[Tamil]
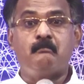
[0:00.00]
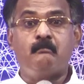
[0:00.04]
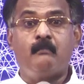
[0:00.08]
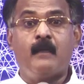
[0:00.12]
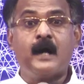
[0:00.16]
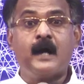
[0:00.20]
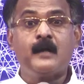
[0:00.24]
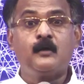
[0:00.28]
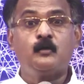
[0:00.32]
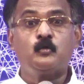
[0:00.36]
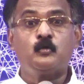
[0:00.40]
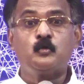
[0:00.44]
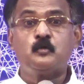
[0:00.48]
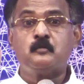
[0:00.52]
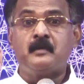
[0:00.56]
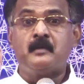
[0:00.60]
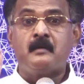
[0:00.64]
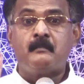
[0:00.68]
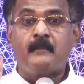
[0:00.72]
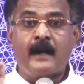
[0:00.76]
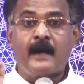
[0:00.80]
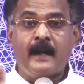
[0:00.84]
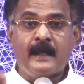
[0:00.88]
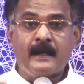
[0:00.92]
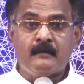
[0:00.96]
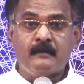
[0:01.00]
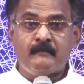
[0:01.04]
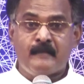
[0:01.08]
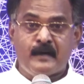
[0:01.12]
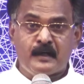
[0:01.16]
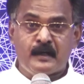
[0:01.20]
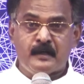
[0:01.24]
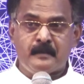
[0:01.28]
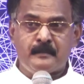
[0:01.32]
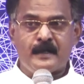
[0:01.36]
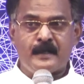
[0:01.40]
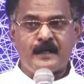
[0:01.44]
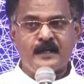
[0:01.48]
மறுரூபம் அடைய
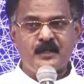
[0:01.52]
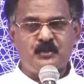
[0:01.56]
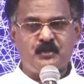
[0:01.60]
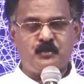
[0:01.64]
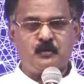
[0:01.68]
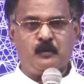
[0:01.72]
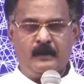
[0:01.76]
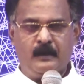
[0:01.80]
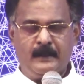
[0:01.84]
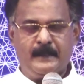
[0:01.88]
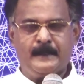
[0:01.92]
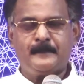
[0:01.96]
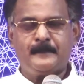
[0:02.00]
வேண்டும் என்று சொல்லி